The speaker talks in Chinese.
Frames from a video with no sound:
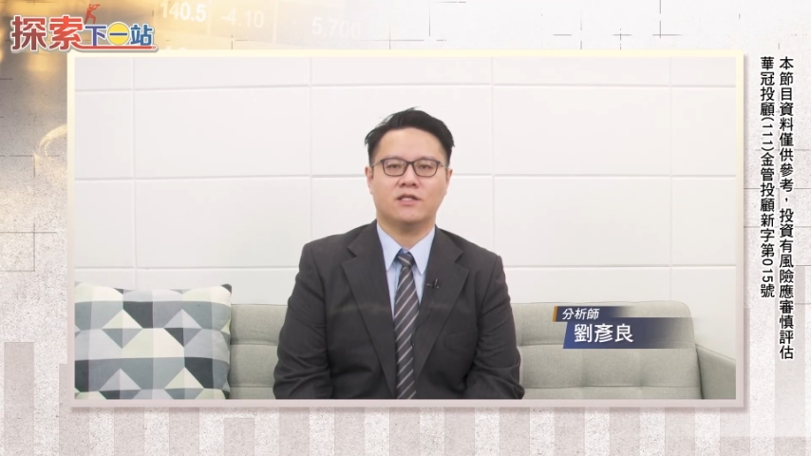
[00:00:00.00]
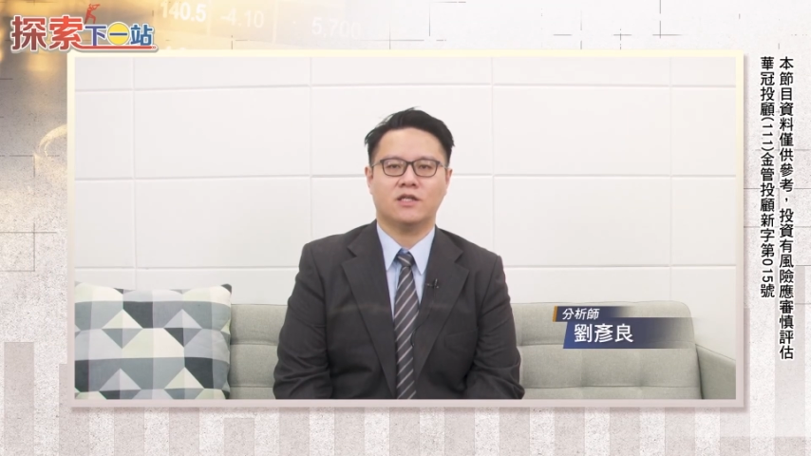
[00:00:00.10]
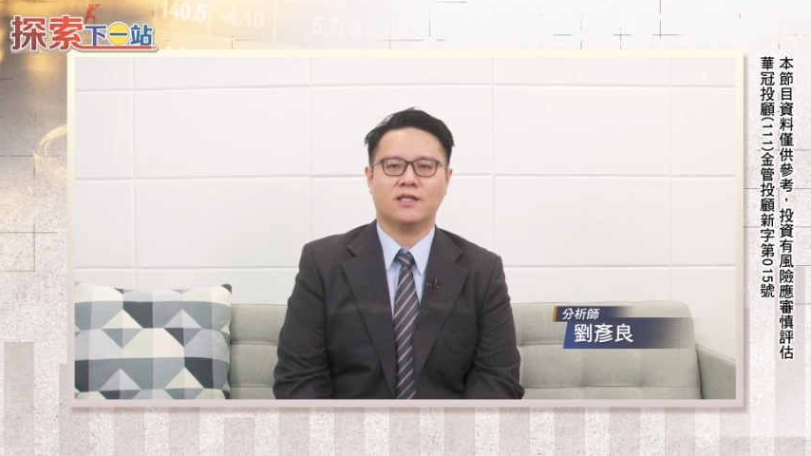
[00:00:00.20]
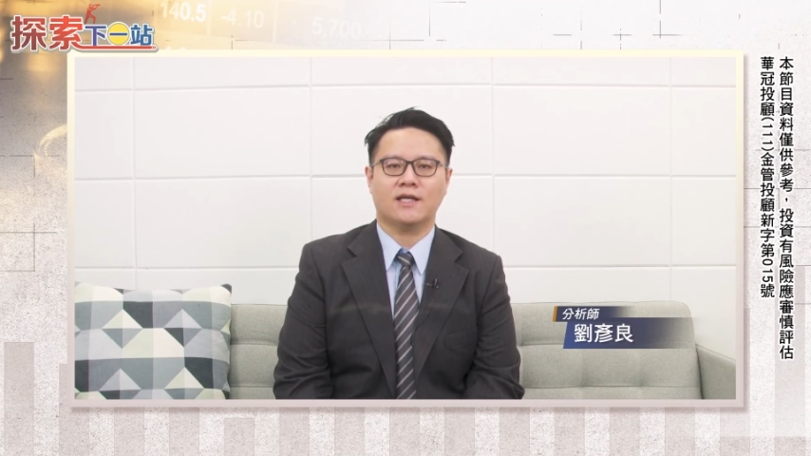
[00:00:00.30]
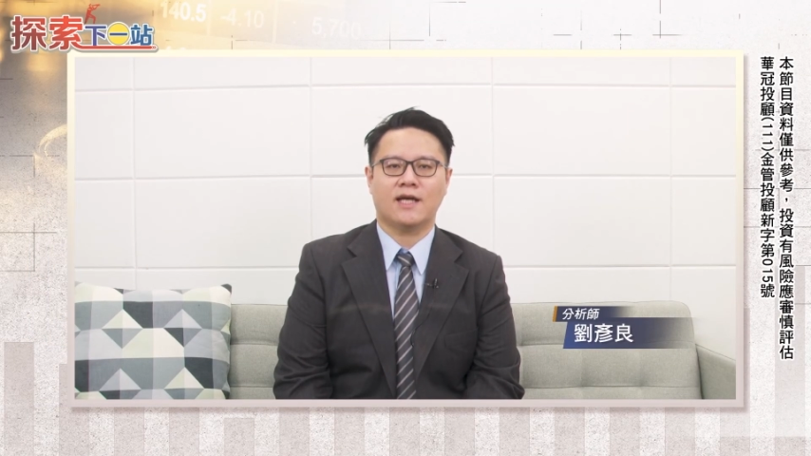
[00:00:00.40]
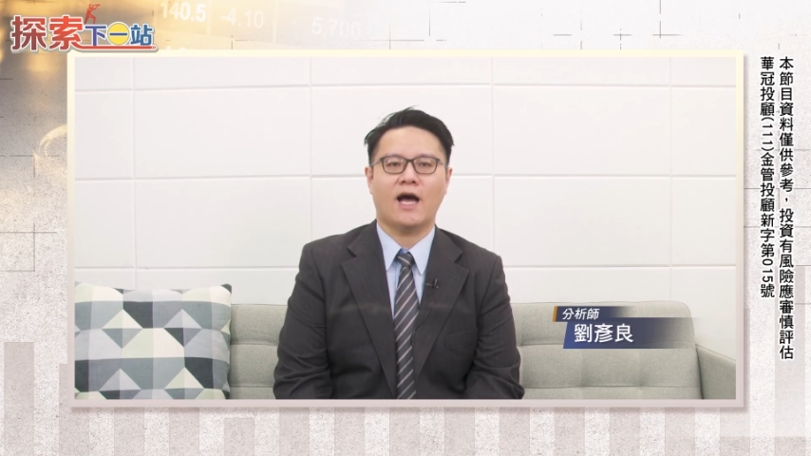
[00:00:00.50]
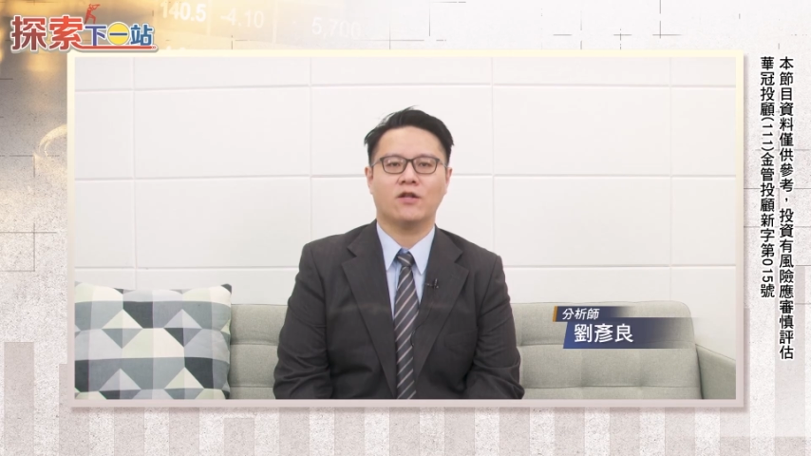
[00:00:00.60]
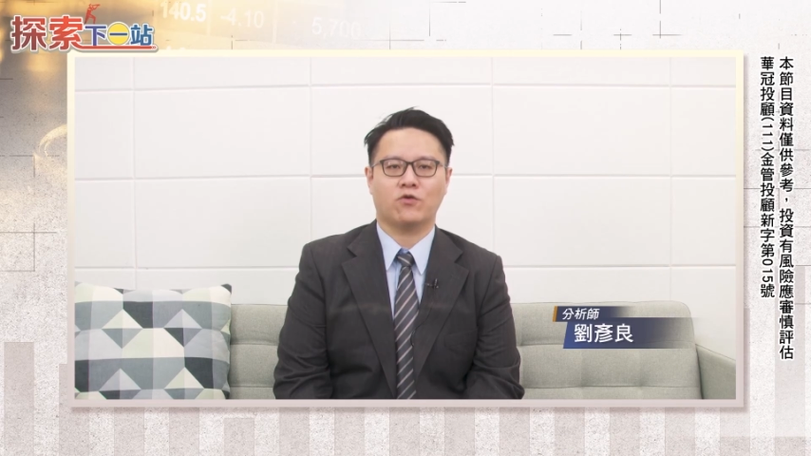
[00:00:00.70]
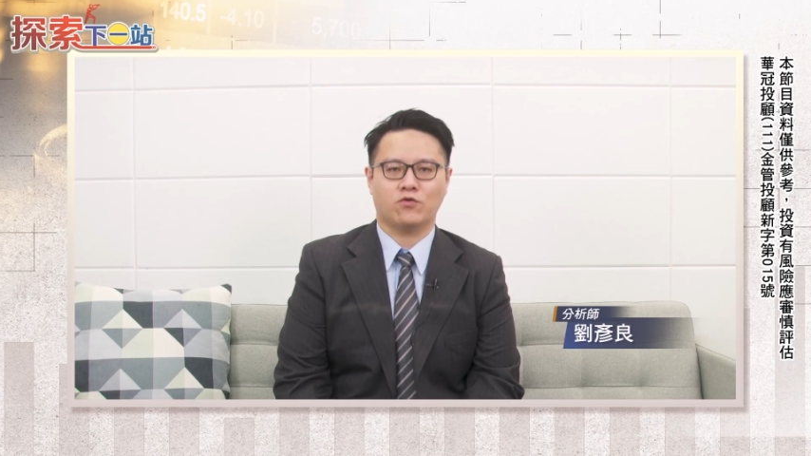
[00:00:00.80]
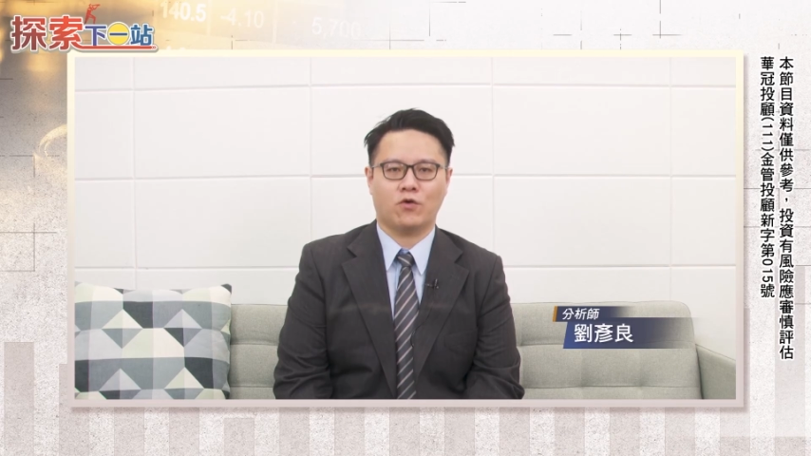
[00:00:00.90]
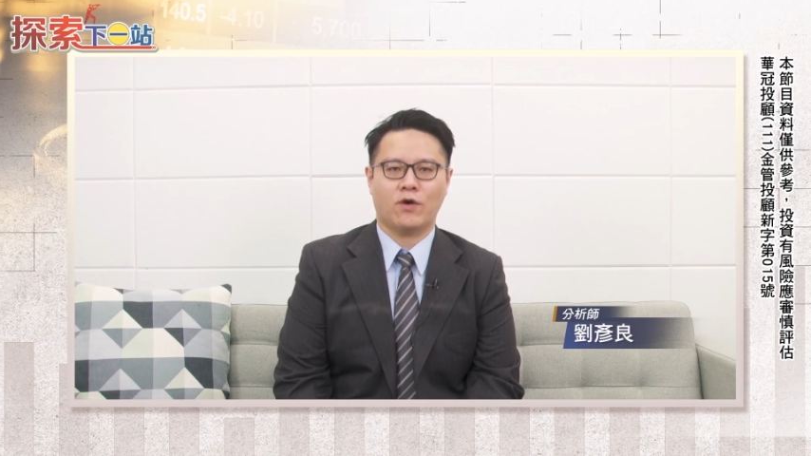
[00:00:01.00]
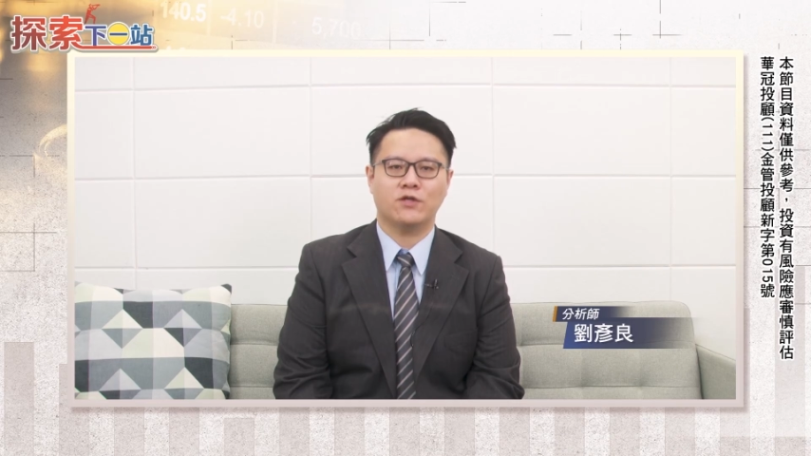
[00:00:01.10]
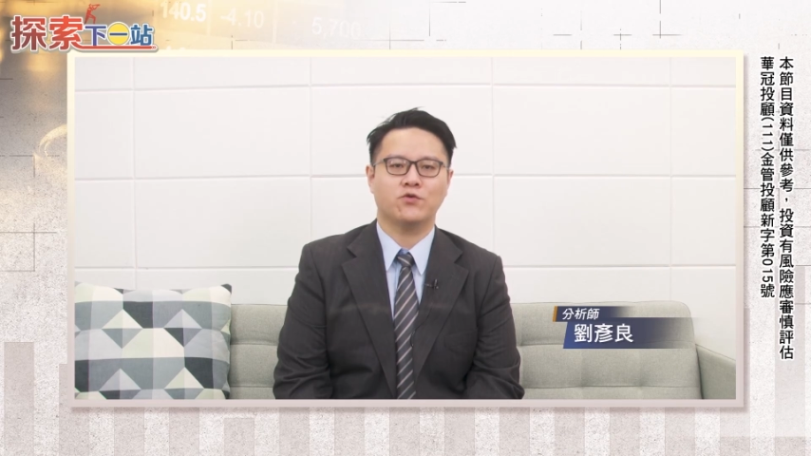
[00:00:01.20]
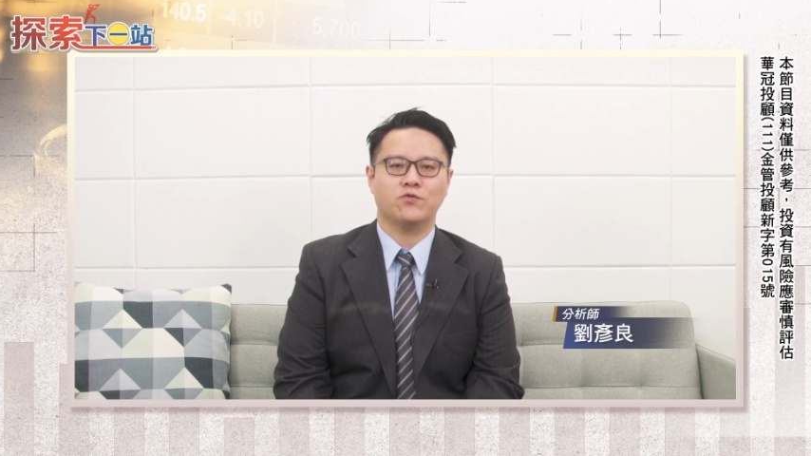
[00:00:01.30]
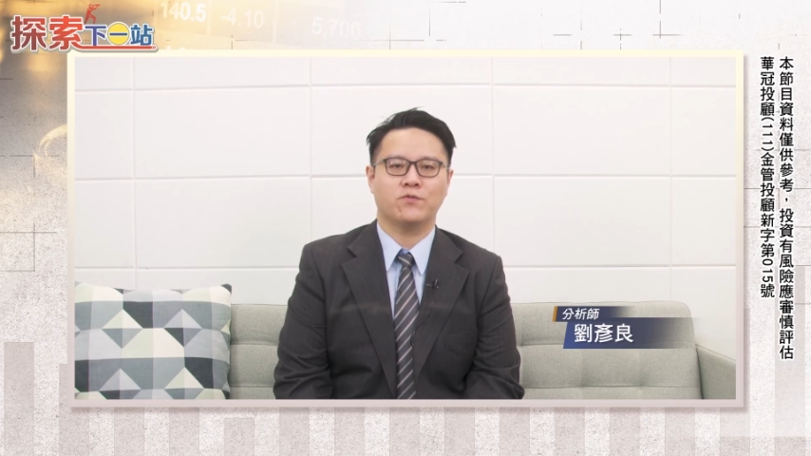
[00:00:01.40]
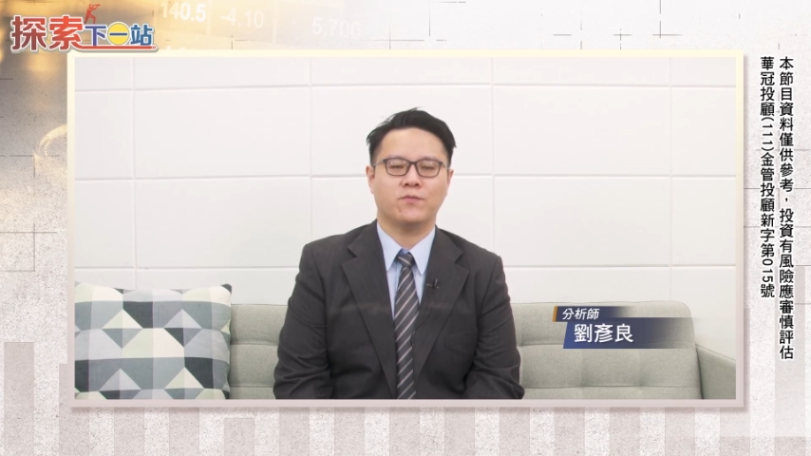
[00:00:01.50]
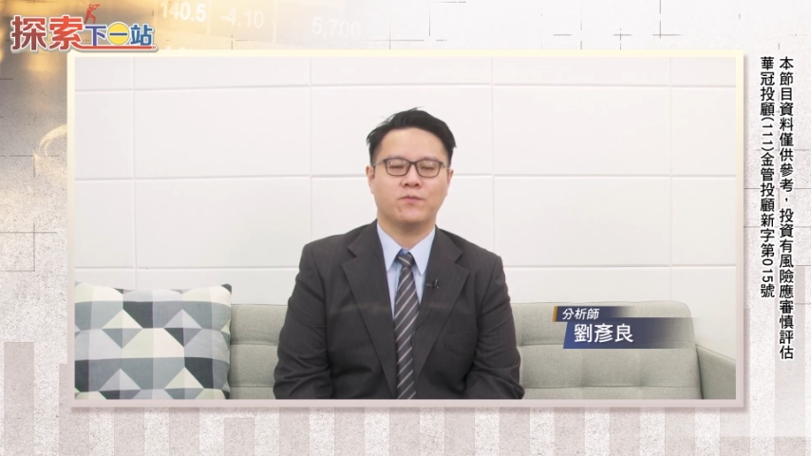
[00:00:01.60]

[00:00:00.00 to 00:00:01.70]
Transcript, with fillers: 值得大家多多关注。